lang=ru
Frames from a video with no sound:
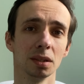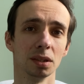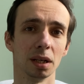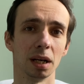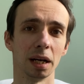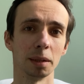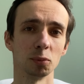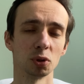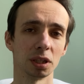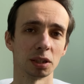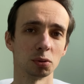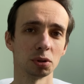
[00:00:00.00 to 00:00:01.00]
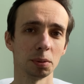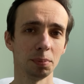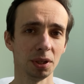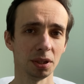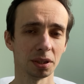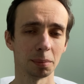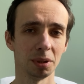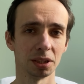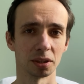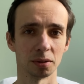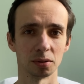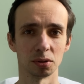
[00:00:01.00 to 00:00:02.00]
а ему говорят, ну ты пей
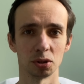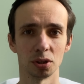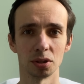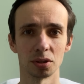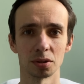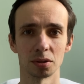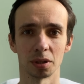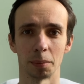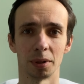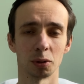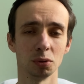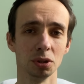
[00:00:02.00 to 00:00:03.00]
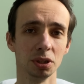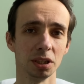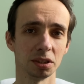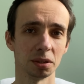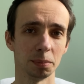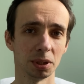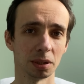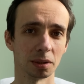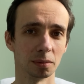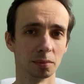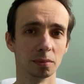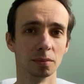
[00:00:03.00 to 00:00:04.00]
таблетки, через там, пару недель тебе
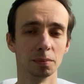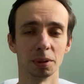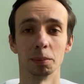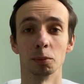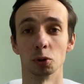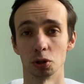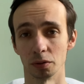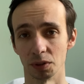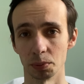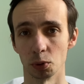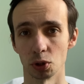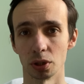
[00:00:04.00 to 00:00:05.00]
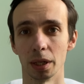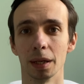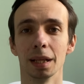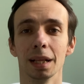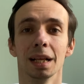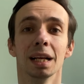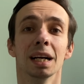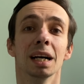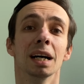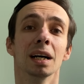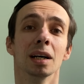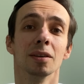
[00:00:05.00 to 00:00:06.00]
поможет, возможно.
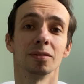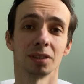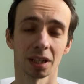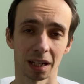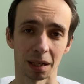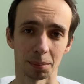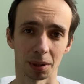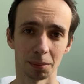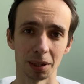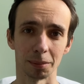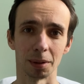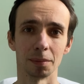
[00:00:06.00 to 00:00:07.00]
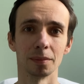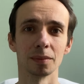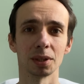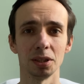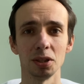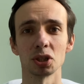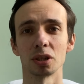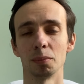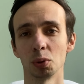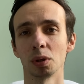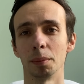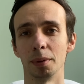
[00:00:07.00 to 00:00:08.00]
Вторая проблема – конечно,
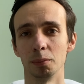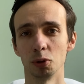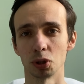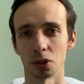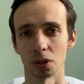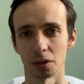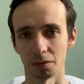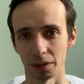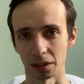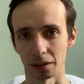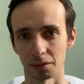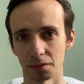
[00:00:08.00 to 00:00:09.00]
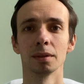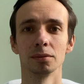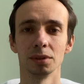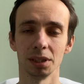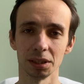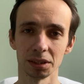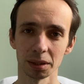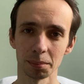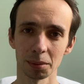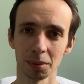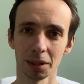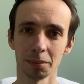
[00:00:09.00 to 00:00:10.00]
много побочных эффектов. Третья
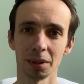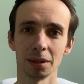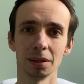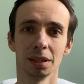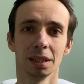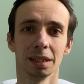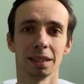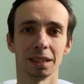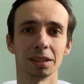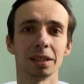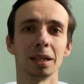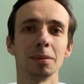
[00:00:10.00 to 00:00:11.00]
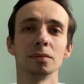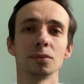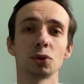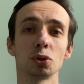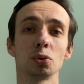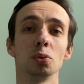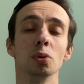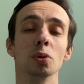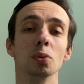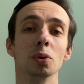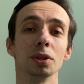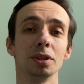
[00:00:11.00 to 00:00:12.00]
проблема – это что
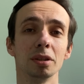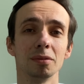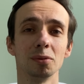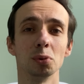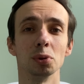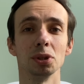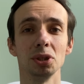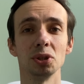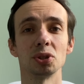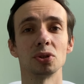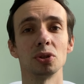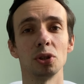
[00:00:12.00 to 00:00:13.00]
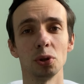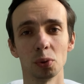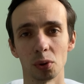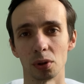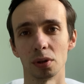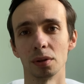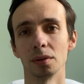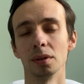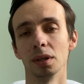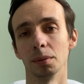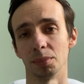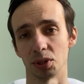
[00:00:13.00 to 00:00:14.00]
у одного из трех
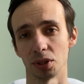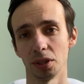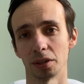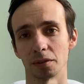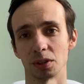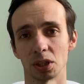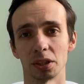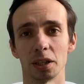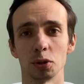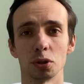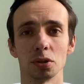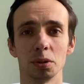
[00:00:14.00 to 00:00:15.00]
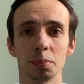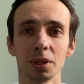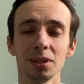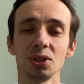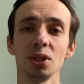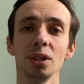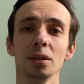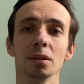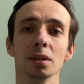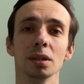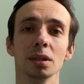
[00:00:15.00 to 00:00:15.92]
пациентов, страдающих депрессией,